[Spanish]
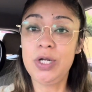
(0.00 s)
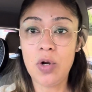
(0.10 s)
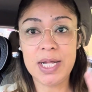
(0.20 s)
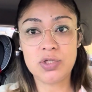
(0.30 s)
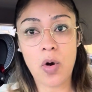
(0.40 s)
no
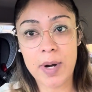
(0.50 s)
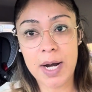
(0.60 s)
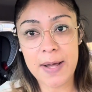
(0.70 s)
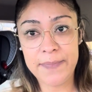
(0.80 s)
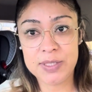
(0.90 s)
las
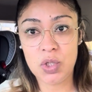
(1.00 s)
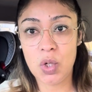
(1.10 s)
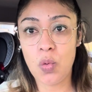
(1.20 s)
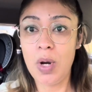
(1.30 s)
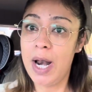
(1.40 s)
cobran a precio
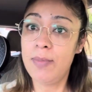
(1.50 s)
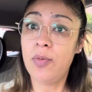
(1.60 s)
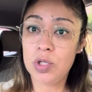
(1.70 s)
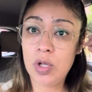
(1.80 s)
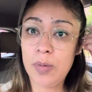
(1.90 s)
regular al
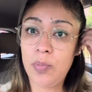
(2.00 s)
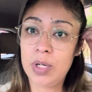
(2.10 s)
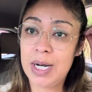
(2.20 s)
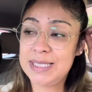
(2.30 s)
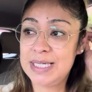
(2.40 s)
momento de
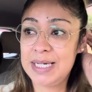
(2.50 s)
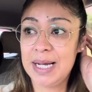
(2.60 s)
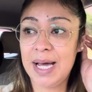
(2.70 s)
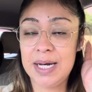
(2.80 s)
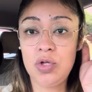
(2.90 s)
ponerlas en el
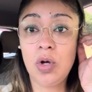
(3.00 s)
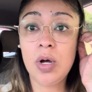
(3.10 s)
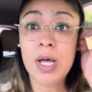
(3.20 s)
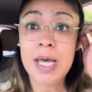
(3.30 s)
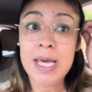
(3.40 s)
carrito
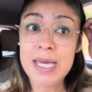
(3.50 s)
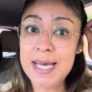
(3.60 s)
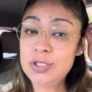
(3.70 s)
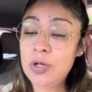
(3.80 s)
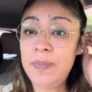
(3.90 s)
y
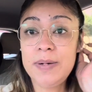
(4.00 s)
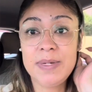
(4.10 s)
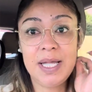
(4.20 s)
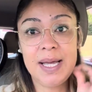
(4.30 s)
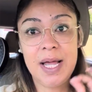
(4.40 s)
eso
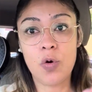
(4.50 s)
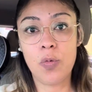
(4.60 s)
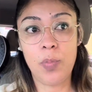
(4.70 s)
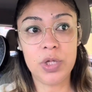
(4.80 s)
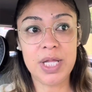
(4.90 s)
permite que el
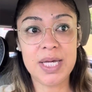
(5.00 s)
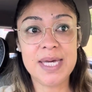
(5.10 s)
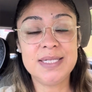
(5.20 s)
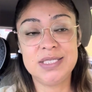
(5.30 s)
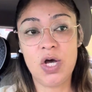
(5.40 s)
cupón de
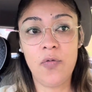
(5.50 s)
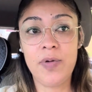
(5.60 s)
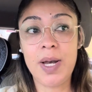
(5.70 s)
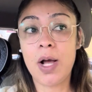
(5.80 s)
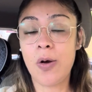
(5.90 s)
15 off
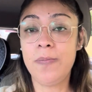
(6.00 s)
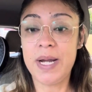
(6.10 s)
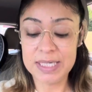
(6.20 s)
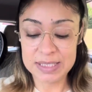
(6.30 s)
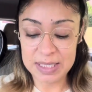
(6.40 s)
en la
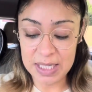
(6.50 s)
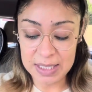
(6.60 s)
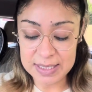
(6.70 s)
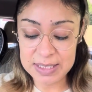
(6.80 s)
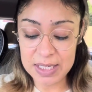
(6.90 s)
compra de
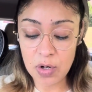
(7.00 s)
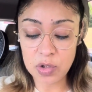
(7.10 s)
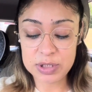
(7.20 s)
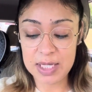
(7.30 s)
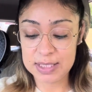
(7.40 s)
75
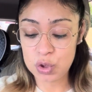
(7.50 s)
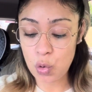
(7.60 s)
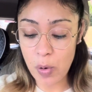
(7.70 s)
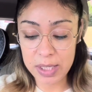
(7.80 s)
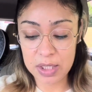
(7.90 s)
se
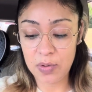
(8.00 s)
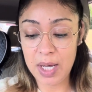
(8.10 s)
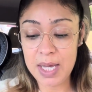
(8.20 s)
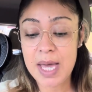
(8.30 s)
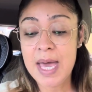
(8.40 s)
descuente, ¿ok?
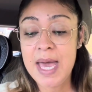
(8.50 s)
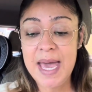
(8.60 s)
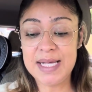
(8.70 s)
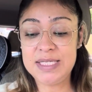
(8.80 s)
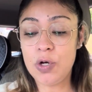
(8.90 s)

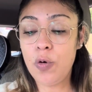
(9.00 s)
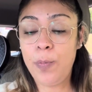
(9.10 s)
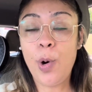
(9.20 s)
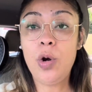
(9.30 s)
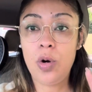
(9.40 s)
Ese
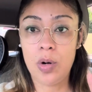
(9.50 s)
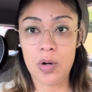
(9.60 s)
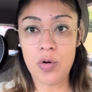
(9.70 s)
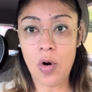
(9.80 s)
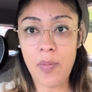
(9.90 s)
cupón
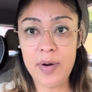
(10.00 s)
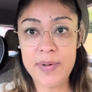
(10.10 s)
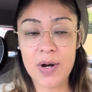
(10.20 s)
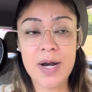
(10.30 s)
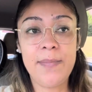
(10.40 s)
no lo
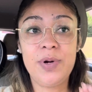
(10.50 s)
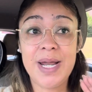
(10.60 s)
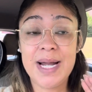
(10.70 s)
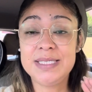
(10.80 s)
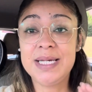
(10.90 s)
volvieron a
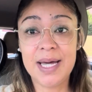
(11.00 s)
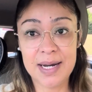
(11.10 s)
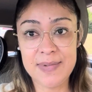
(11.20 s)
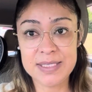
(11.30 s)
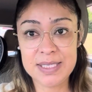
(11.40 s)
poner, así que
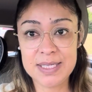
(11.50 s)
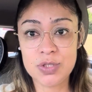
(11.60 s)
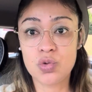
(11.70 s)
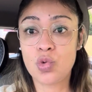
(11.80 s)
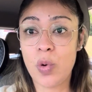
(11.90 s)
revisen en
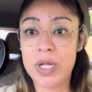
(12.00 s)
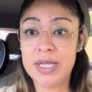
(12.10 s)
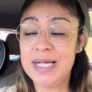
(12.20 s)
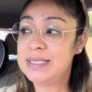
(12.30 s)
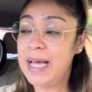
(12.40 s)
sus
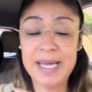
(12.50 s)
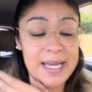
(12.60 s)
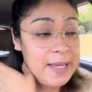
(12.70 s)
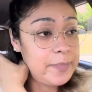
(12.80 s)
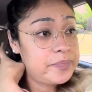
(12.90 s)
cuentas eh,